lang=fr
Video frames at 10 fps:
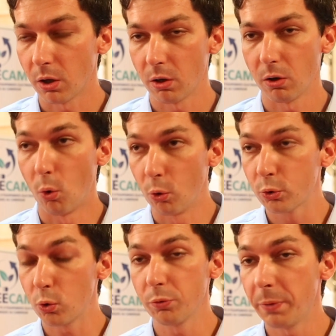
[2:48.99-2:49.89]
euh, on
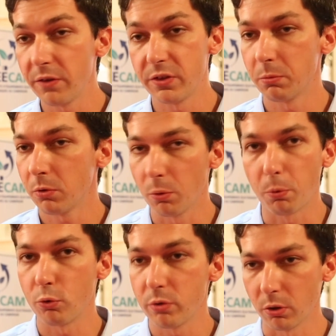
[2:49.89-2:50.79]
ne compte pas évidemment
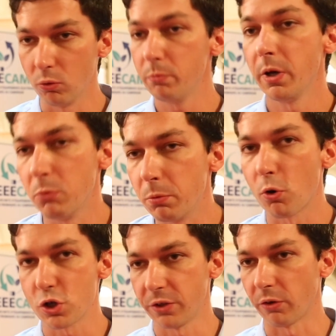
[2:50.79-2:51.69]
reproduire nous-mêmes le
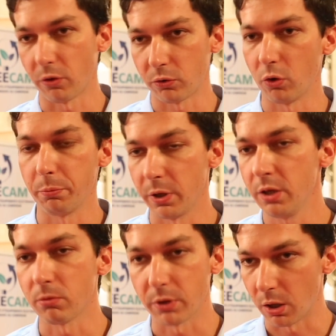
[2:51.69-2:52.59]
projet dans 130
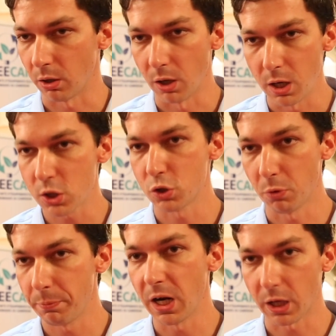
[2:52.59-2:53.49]
pays, on n'a
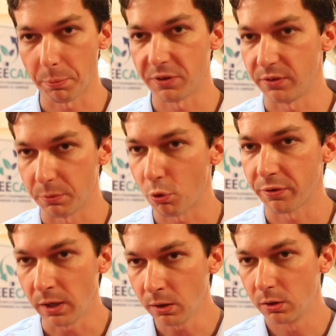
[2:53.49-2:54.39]
largement pas la capacité
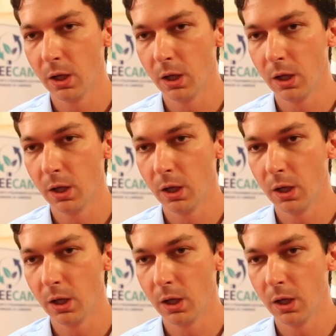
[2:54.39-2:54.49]
pour ça.